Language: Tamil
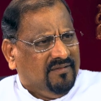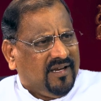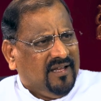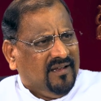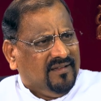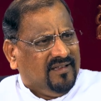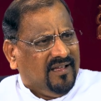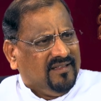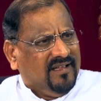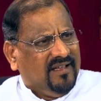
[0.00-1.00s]
இதுவரை இருந்த
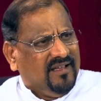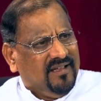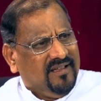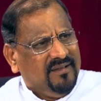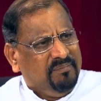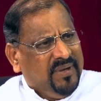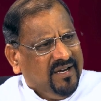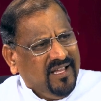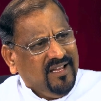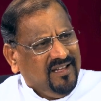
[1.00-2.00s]
அந்த
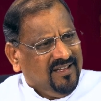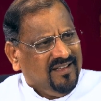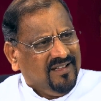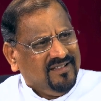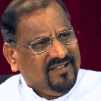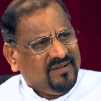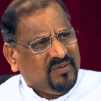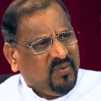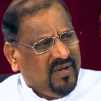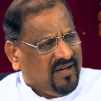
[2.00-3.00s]
பீடை நீங்கியது
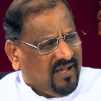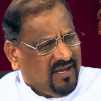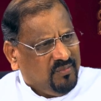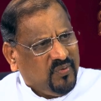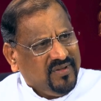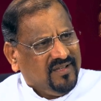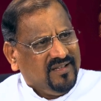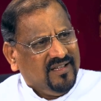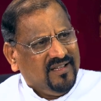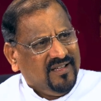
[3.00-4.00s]
குளிர்காலம்
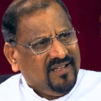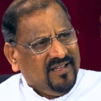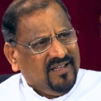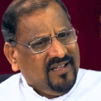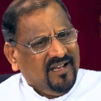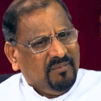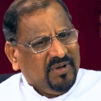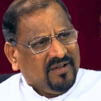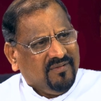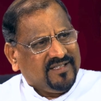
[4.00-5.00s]
ஓய்ந்தது இது
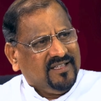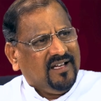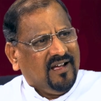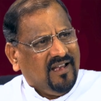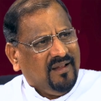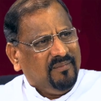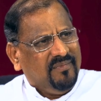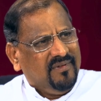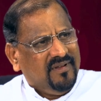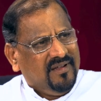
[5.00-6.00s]
நமக்கு வசந்த காலம்
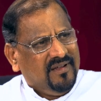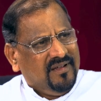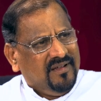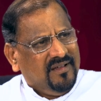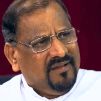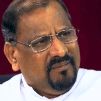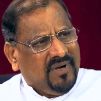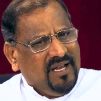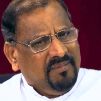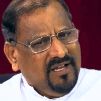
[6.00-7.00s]

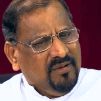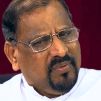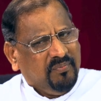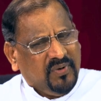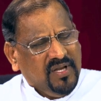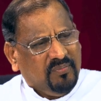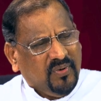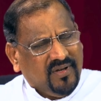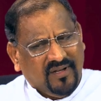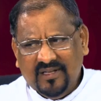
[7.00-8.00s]
மழை பெழிய பொழிய
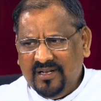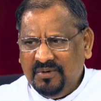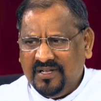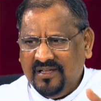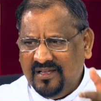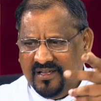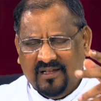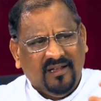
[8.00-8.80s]
போகிறது நமக்கு